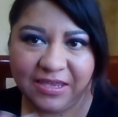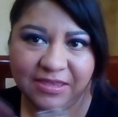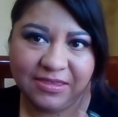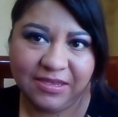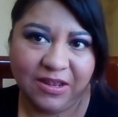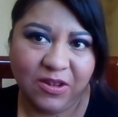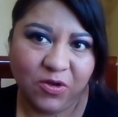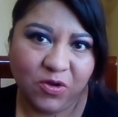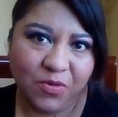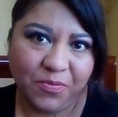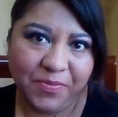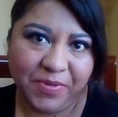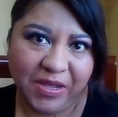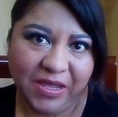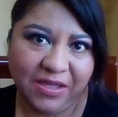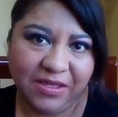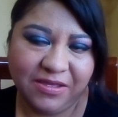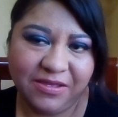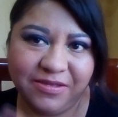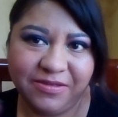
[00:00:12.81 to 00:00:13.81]
y sí lo
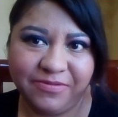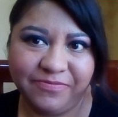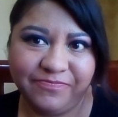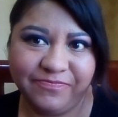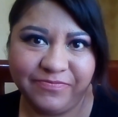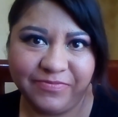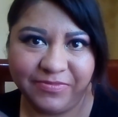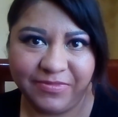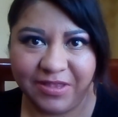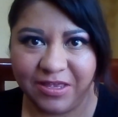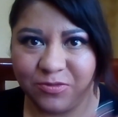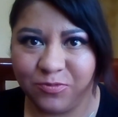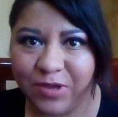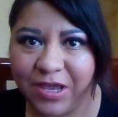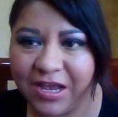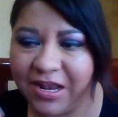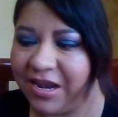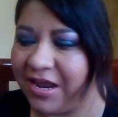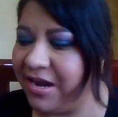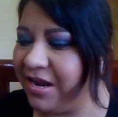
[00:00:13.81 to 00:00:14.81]
compré. Les
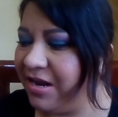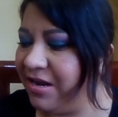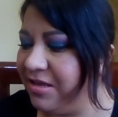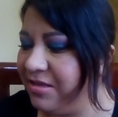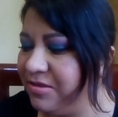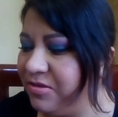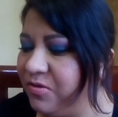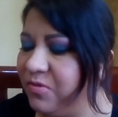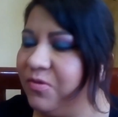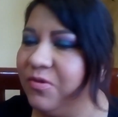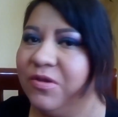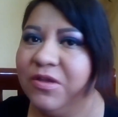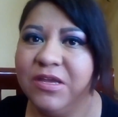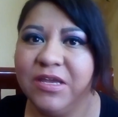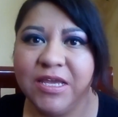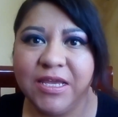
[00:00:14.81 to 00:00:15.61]
voy a aclarar esto.